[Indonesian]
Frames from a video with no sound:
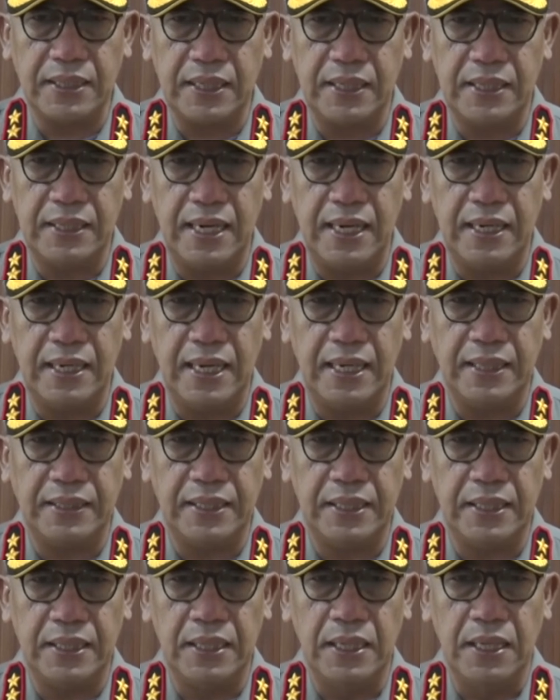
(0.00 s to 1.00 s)
kerendahan
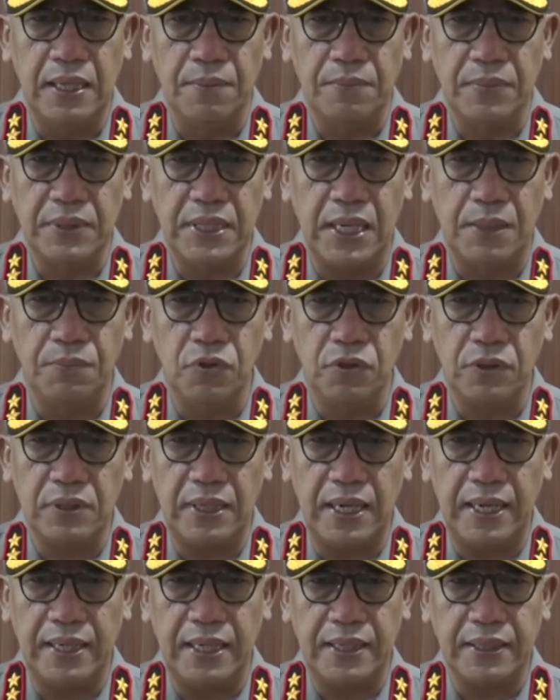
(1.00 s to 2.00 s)
hati, menyambut
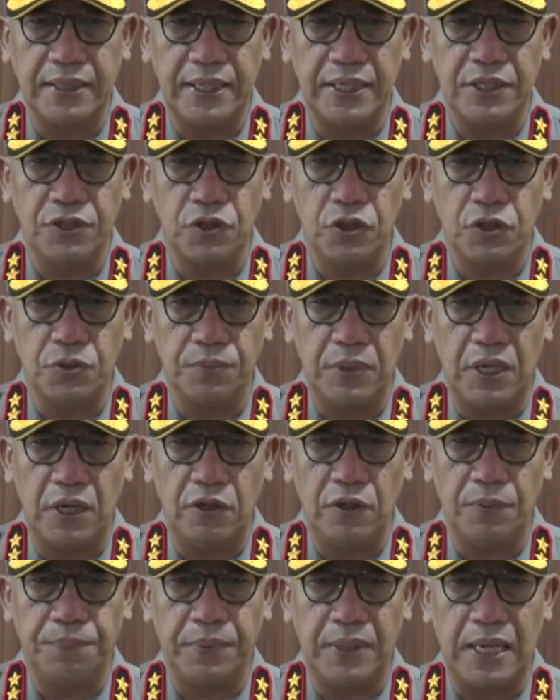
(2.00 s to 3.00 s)
kelahiran Kristus
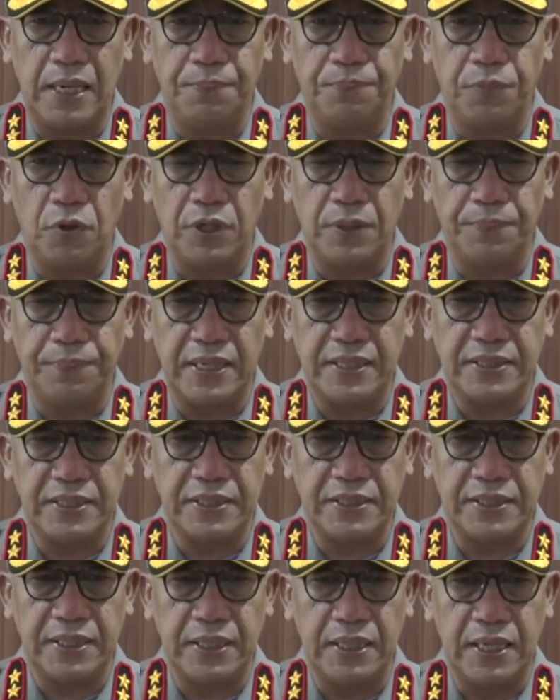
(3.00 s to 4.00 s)
melalui peran Polri
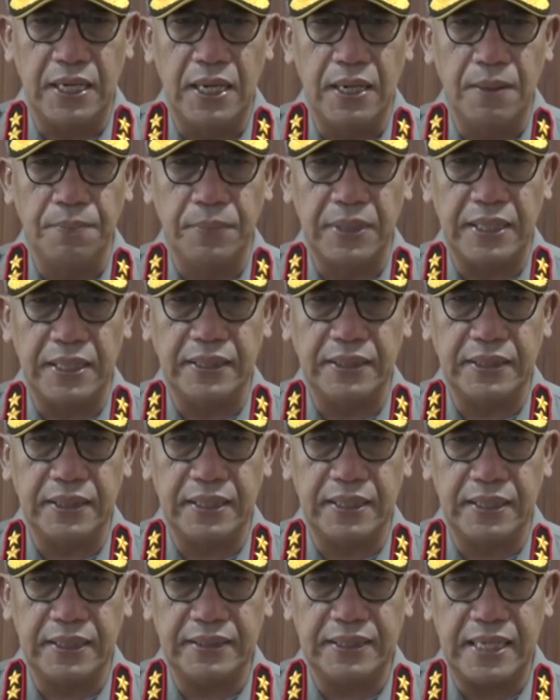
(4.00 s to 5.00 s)
Presisi,
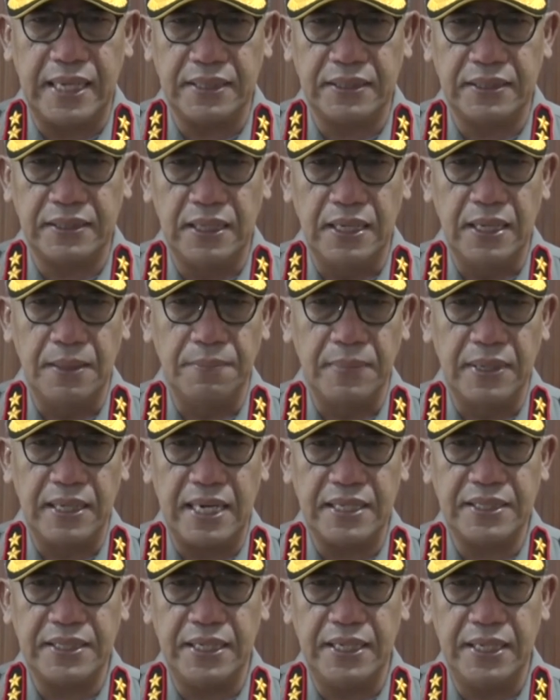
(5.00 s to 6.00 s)
berintegritas,
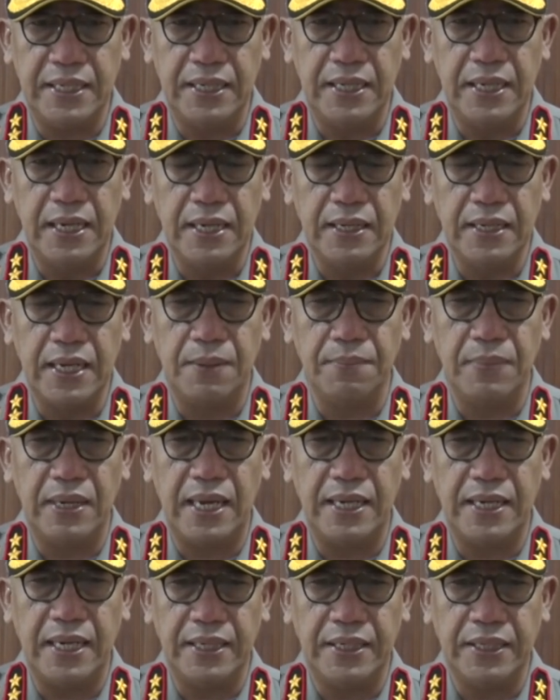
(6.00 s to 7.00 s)
mengasihi dan
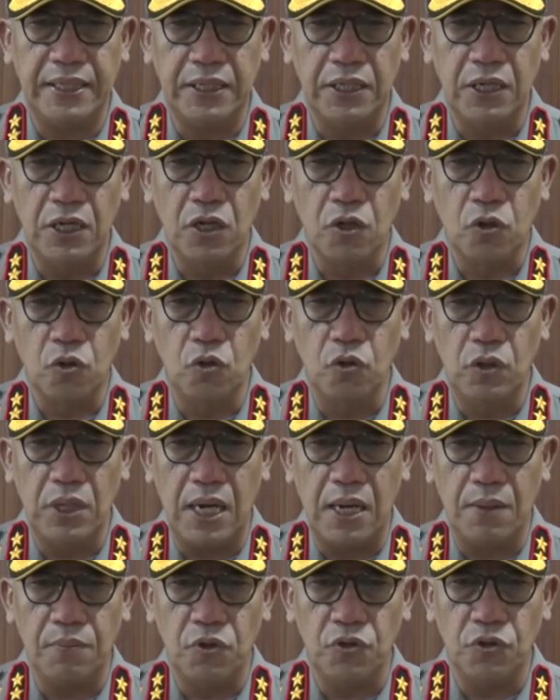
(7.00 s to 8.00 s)
melayani
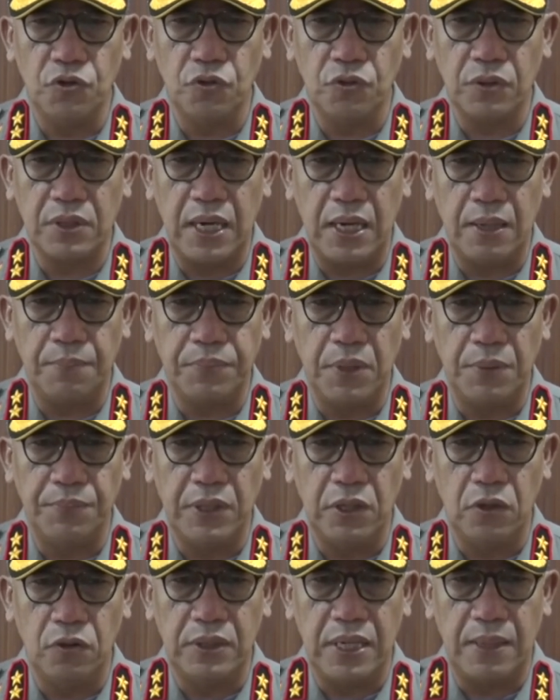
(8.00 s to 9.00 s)
guna mewujudkan
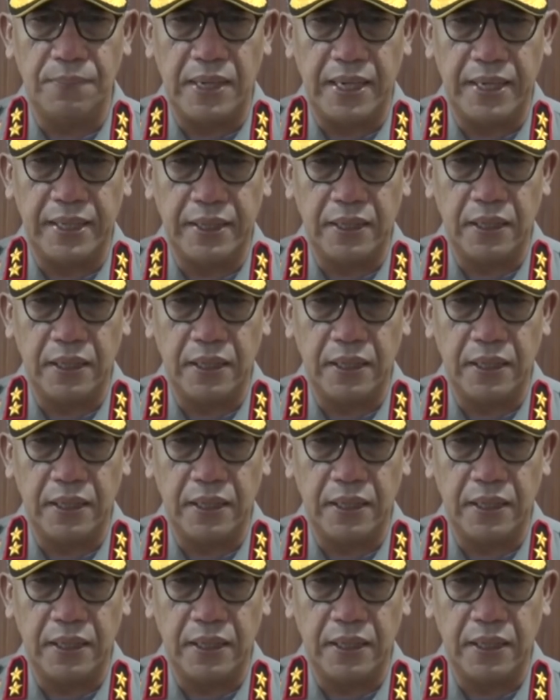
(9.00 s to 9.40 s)
pemilu damai.